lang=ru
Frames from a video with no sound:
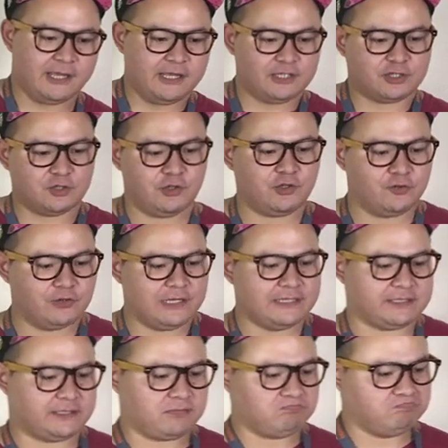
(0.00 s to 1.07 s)
и сегодня у
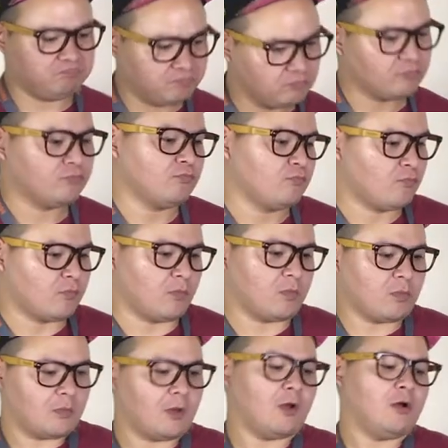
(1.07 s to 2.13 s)
нас
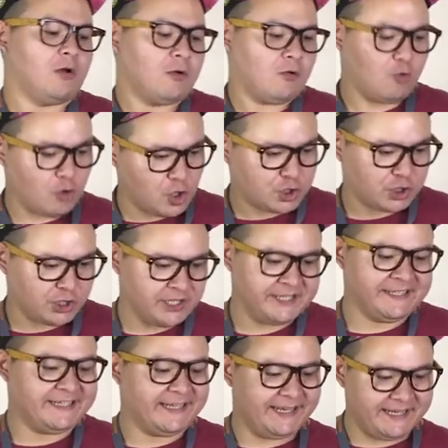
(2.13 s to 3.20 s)
очень
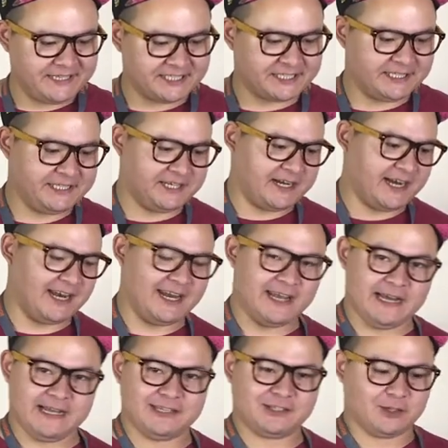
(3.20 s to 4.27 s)
интересный
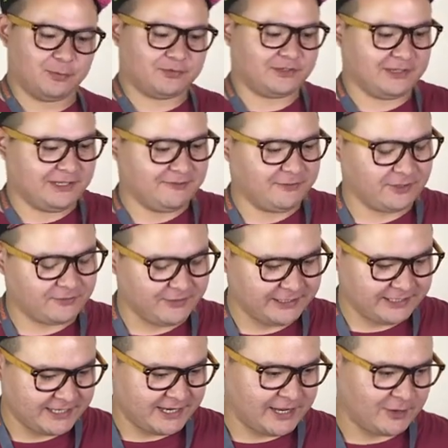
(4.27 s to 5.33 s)
кальян, собственно, вот в
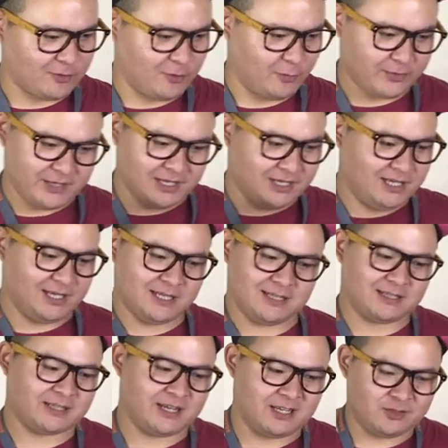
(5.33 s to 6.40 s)
этой коробке, и
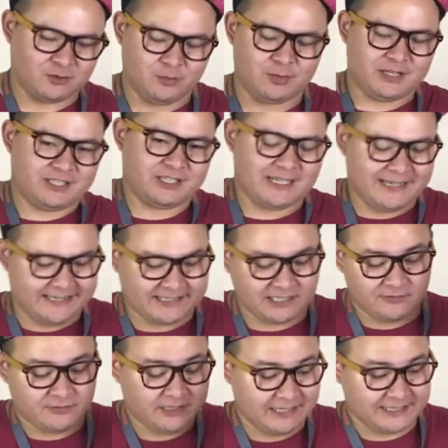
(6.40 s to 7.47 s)
это сразу
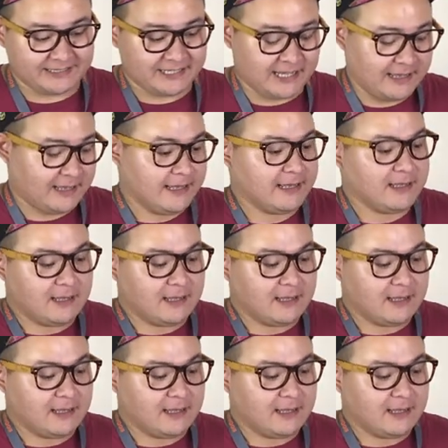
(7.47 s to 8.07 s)
бросается в глаза.